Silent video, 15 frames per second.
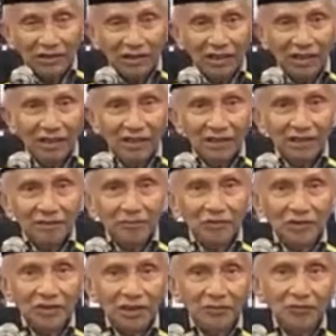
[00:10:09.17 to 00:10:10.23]
patah,
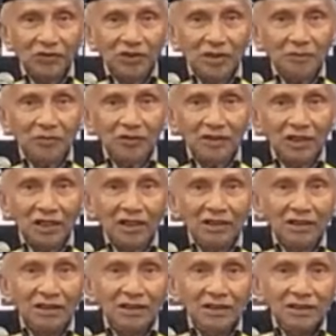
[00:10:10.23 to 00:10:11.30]
kemudian
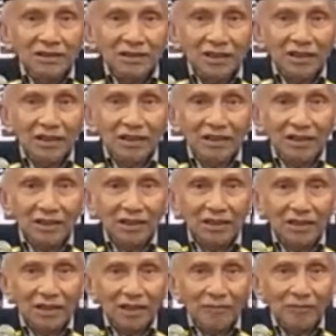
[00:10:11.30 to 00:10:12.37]
mudah-mudahan
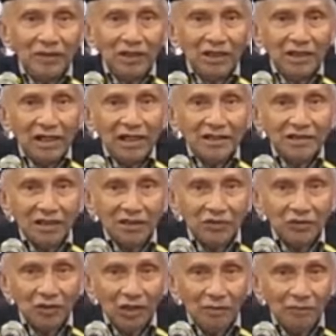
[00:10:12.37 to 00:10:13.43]
si apa
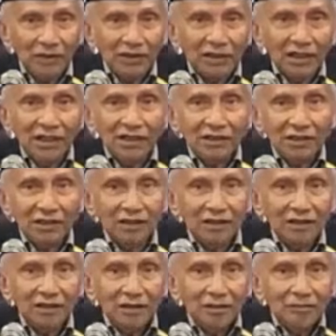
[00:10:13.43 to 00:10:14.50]
Kaisang juga patah ya.
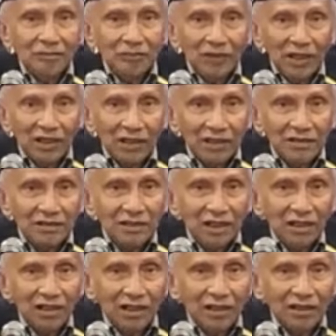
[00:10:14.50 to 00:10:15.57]
Bahkan
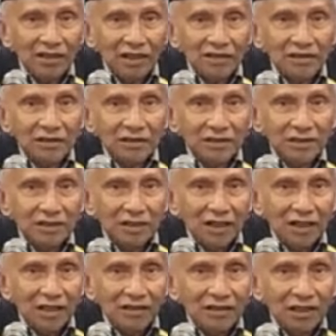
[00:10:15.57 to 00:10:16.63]
sekarang ada
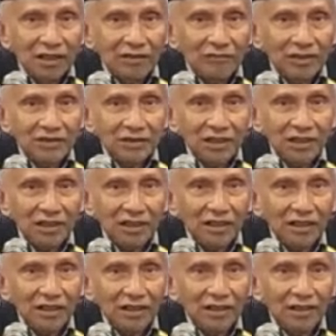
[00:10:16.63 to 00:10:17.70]
ada
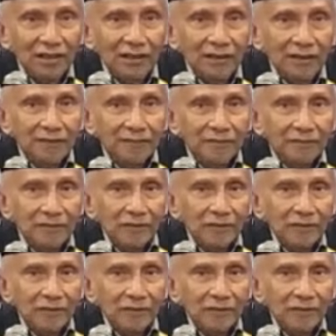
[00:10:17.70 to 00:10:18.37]
wacana lagi